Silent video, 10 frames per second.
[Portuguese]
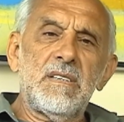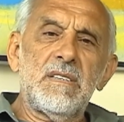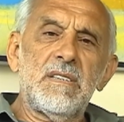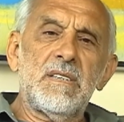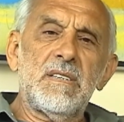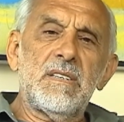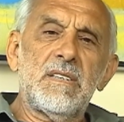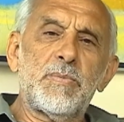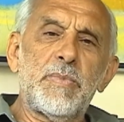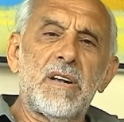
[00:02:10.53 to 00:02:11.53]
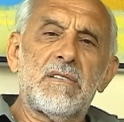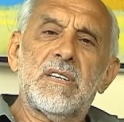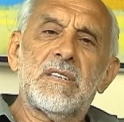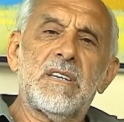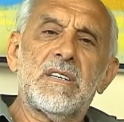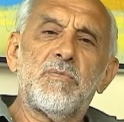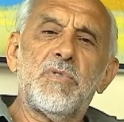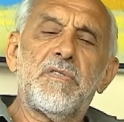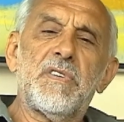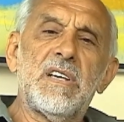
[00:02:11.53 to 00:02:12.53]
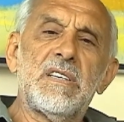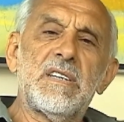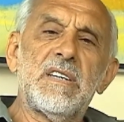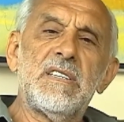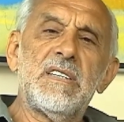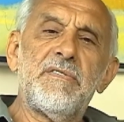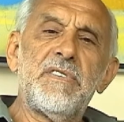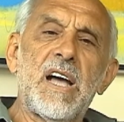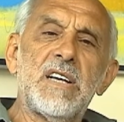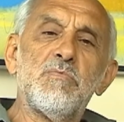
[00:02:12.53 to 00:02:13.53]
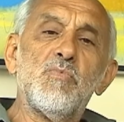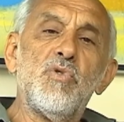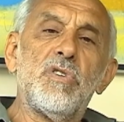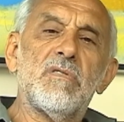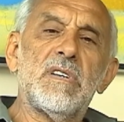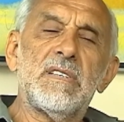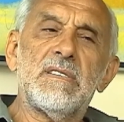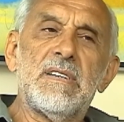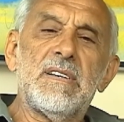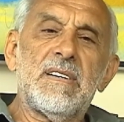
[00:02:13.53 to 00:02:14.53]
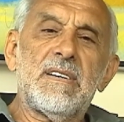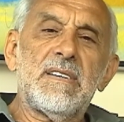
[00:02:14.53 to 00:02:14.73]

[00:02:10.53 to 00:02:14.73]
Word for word: E espero que você seja muito feliz e que ainda viaje muito, né?